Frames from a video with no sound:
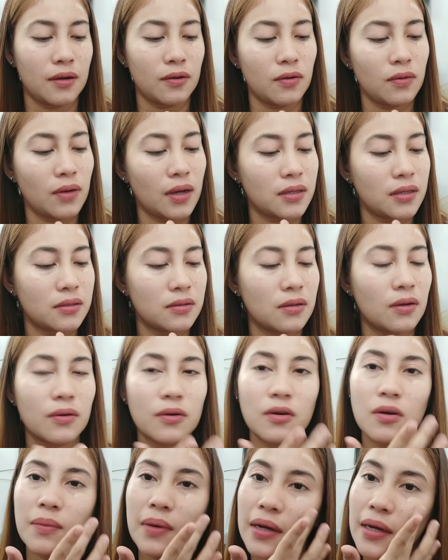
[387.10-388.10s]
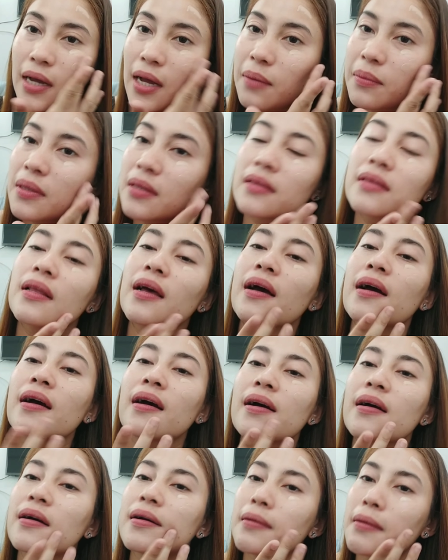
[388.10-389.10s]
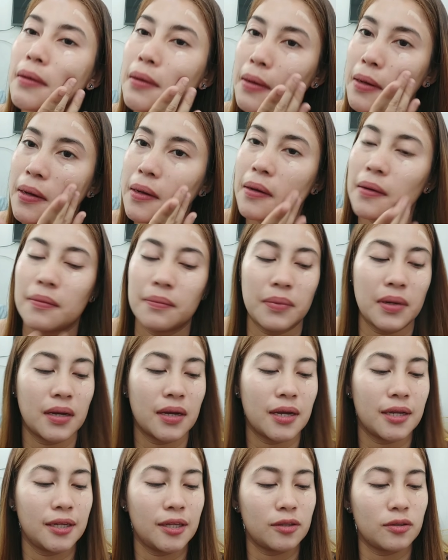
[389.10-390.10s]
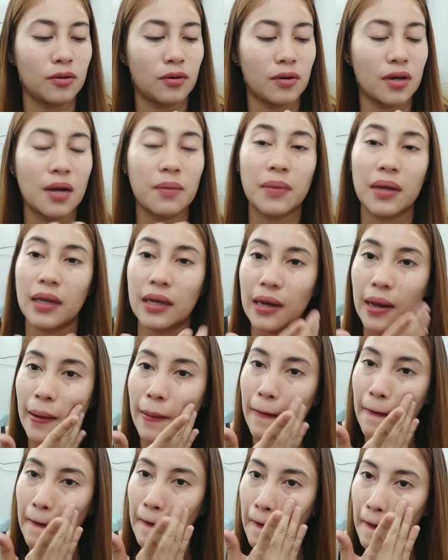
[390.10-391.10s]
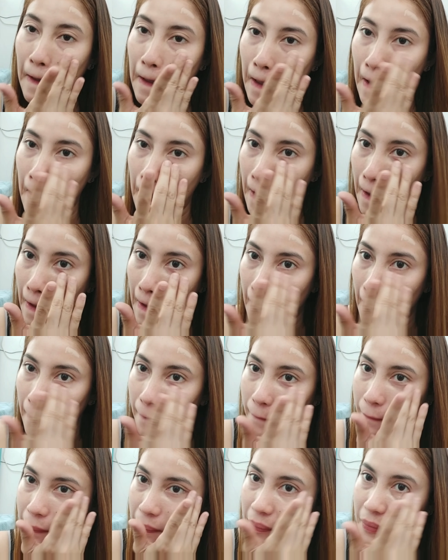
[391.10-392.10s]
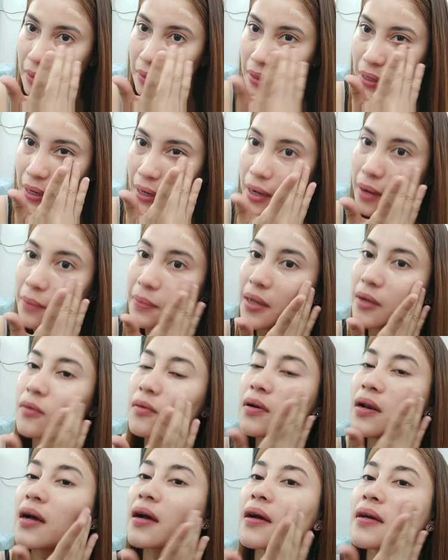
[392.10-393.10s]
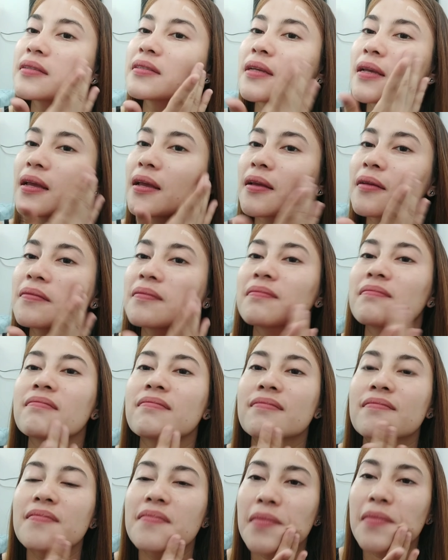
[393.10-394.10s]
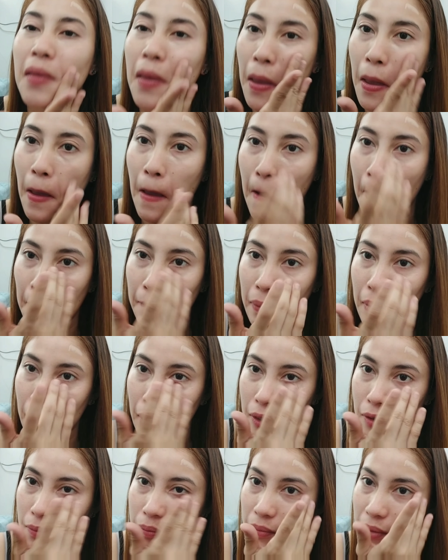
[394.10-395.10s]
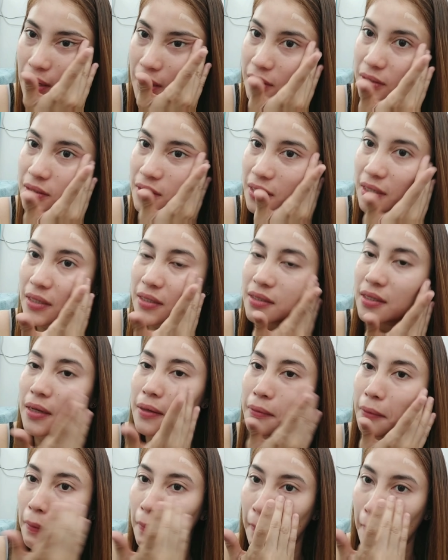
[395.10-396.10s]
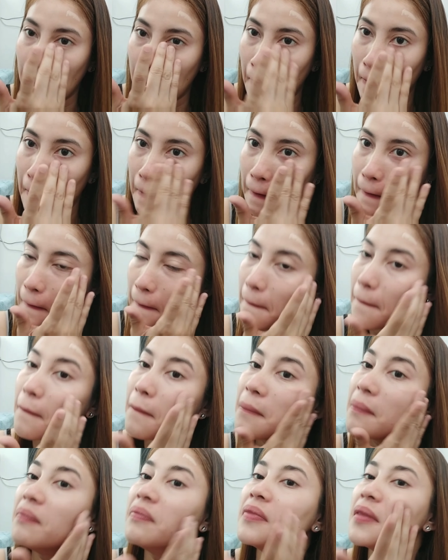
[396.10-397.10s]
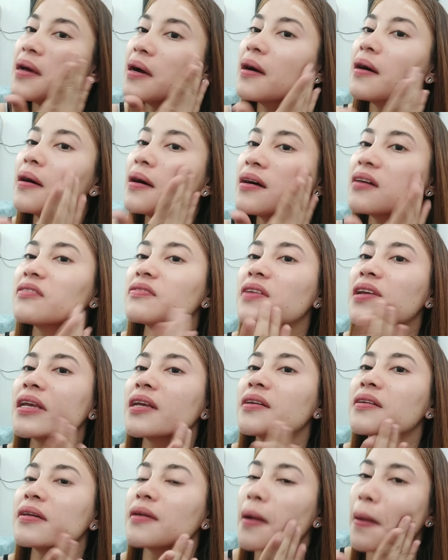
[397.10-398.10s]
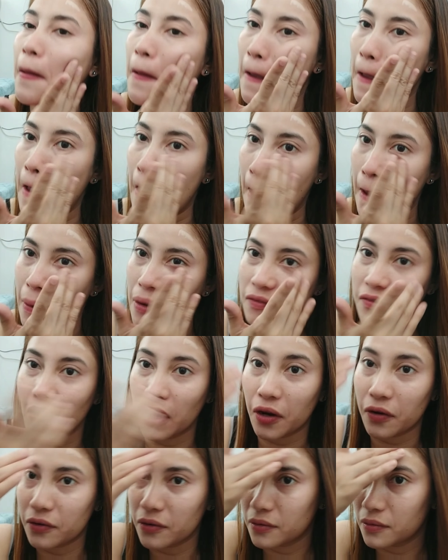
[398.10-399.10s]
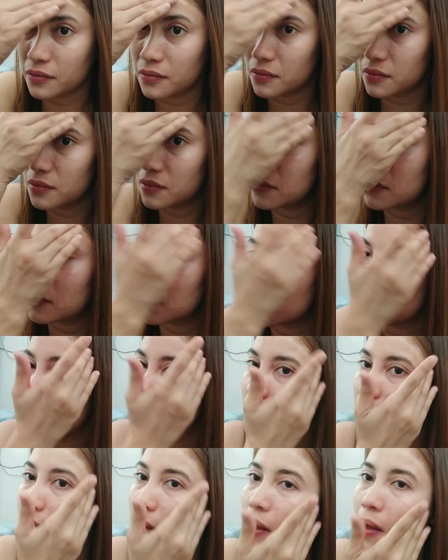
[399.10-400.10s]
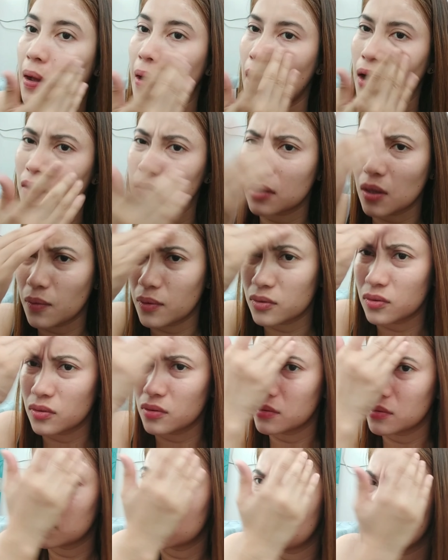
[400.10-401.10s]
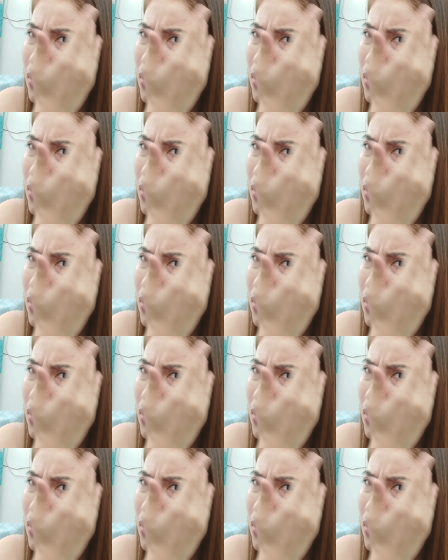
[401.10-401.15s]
ako guys, hindi ako gumagamit ng pag ganito, kamay lang. Tinakamay ko lang kasi para yung blend niya is uh, fair. Fair. At ah, tawag doon.